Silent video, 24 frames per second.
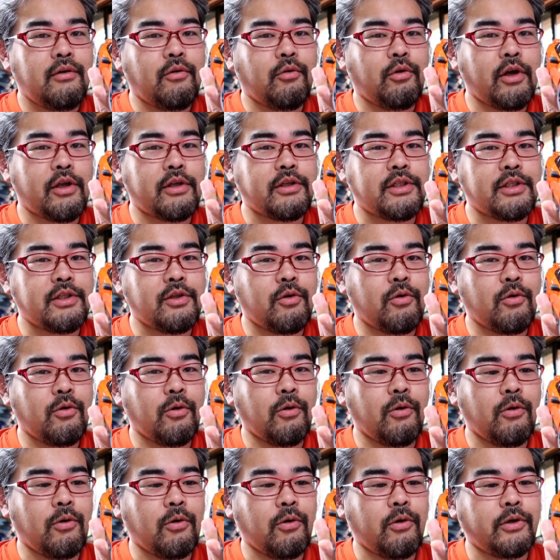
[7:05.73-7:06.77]
オレンジの
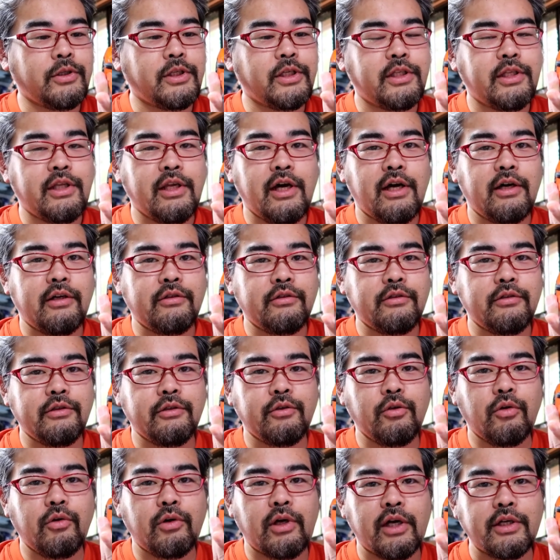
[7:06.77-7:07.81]
ジーティーアール の